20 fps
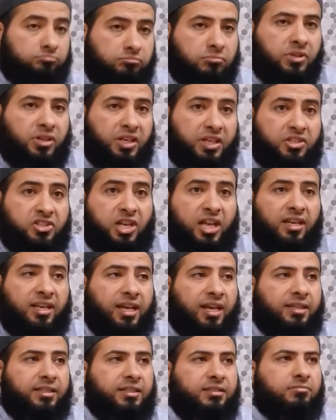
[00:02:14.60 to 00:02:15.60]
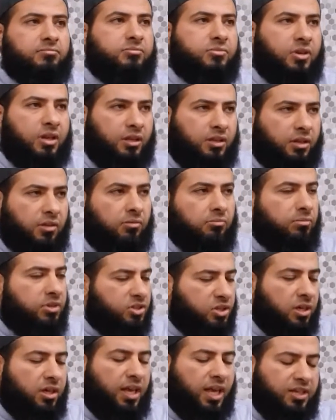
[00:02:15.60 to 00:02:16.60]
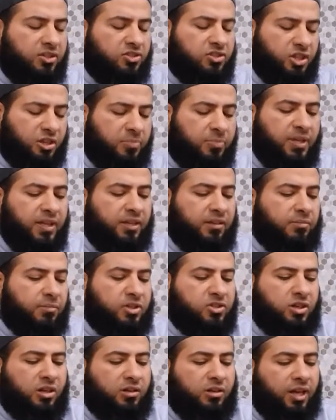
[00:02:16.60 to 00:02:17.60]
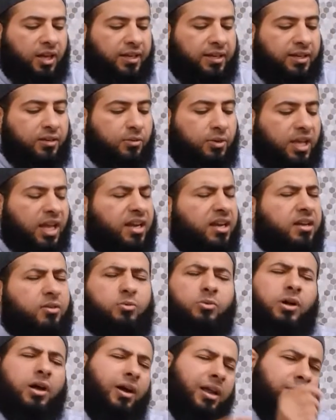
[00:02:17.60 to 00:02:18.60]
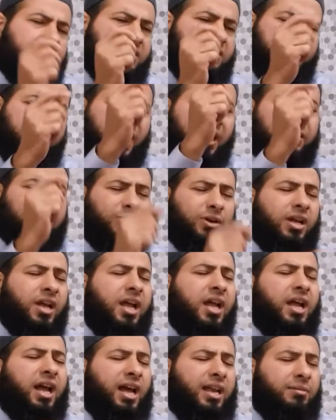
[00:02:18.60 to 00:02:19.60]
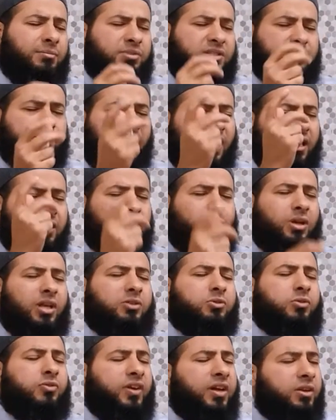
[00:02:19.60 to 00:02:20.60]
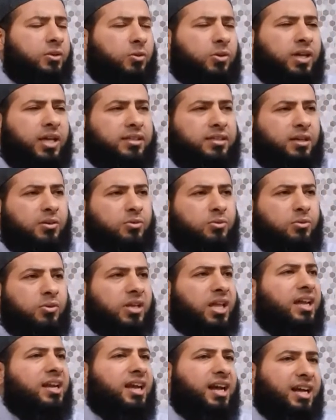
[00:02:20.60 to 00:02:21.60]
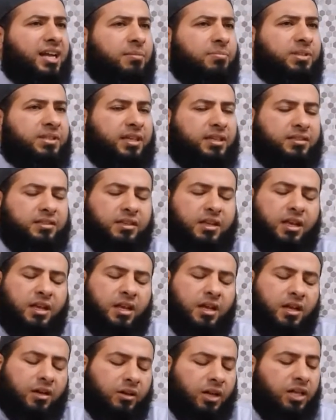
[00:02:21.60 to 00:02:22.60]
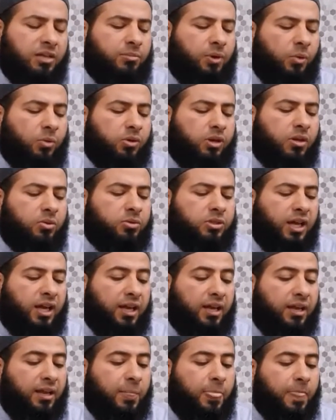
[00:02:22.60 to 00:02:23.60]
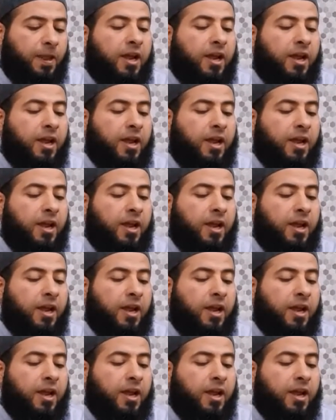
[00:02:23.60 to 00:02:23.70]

الرجال يعني كان ما شاء الله حج كبير ما شاء الله عليه وكان المسبحة المسبحة لا تفارق يده وكان عابدا رحمه الله تعالى